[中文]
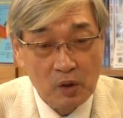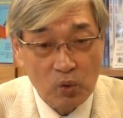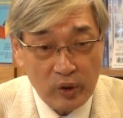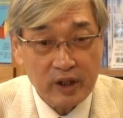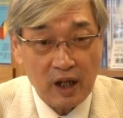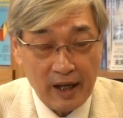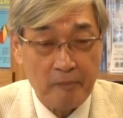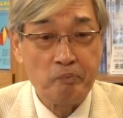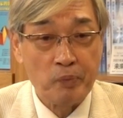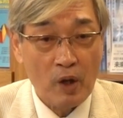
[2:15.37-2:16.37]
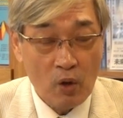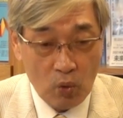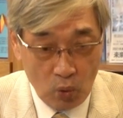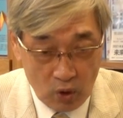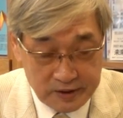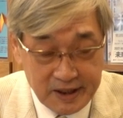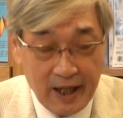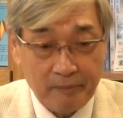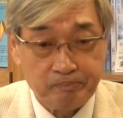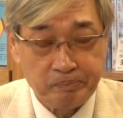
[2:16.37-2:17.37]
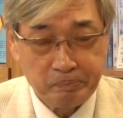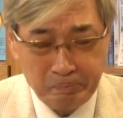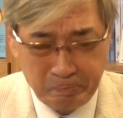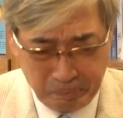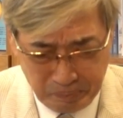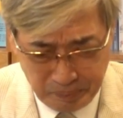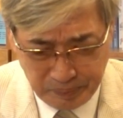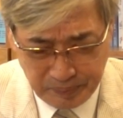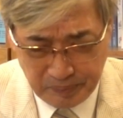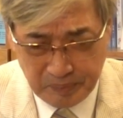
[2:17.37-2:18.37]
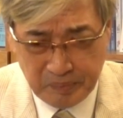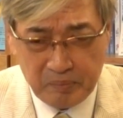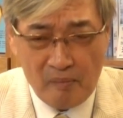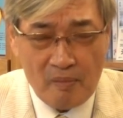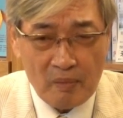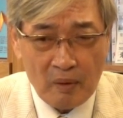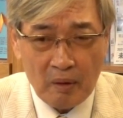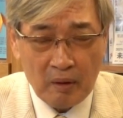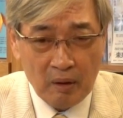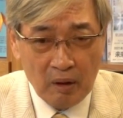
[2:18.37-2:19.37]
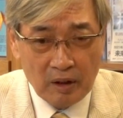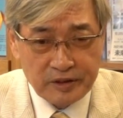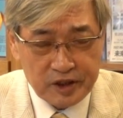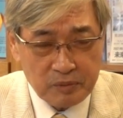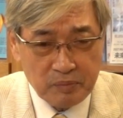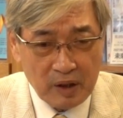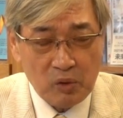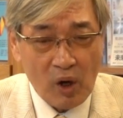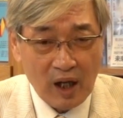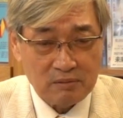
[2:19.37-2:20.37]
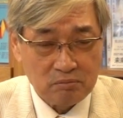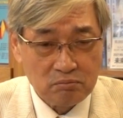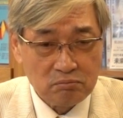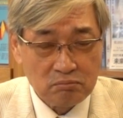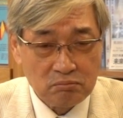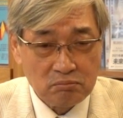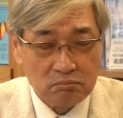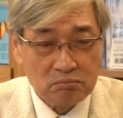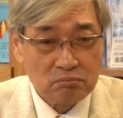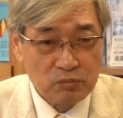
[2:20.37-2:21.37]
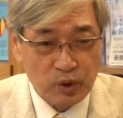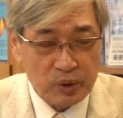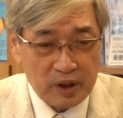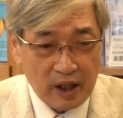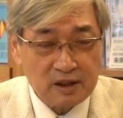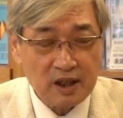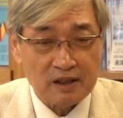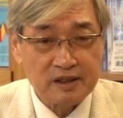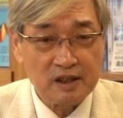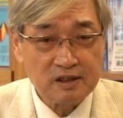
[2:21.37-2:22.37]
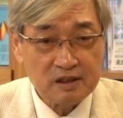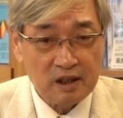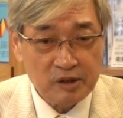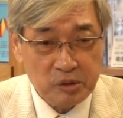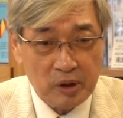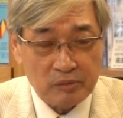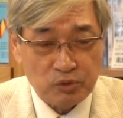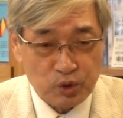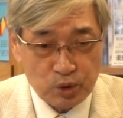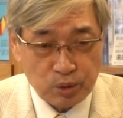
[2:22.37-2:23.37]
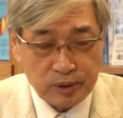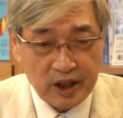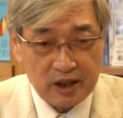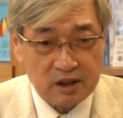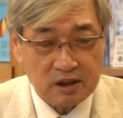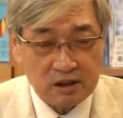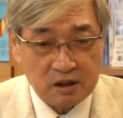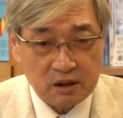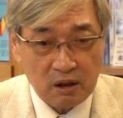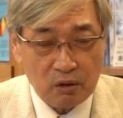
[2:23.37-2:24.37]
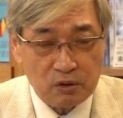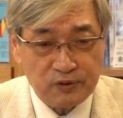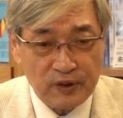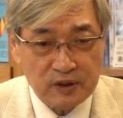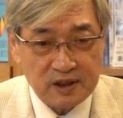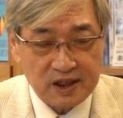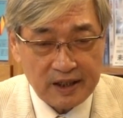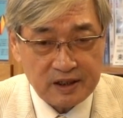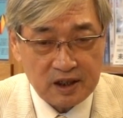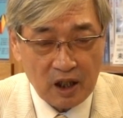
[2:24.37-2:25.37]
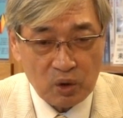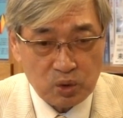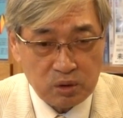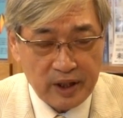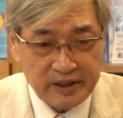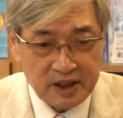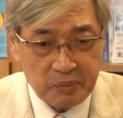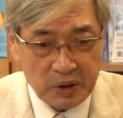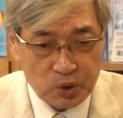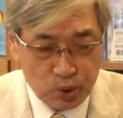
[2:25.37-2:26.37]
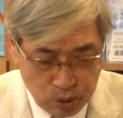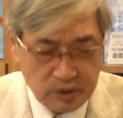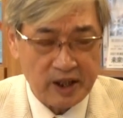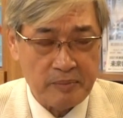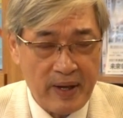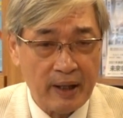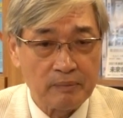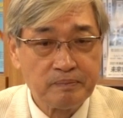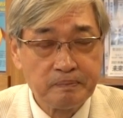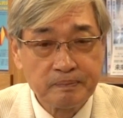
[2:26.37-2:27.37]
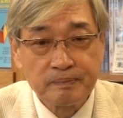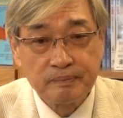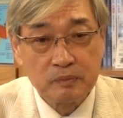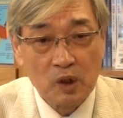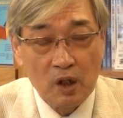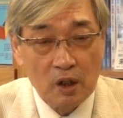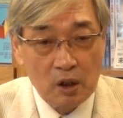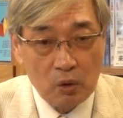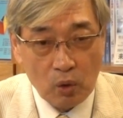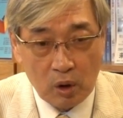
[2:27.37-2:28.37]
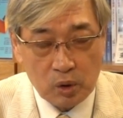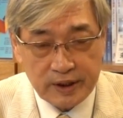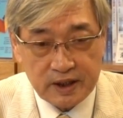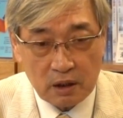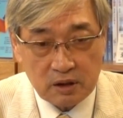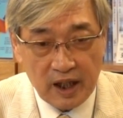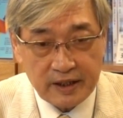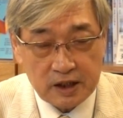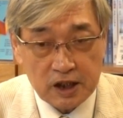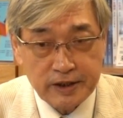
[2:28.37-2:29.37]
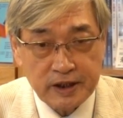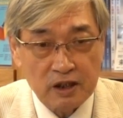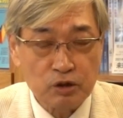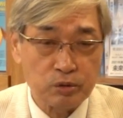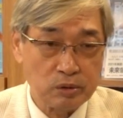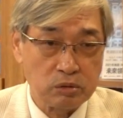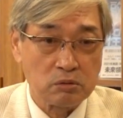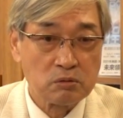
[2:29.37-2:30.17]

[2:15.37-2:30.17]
未来，我在《金门王与两蒋政治恩怨》主题是“刀锋战将”胡琏这本书里面，我会交代的清清楚楚。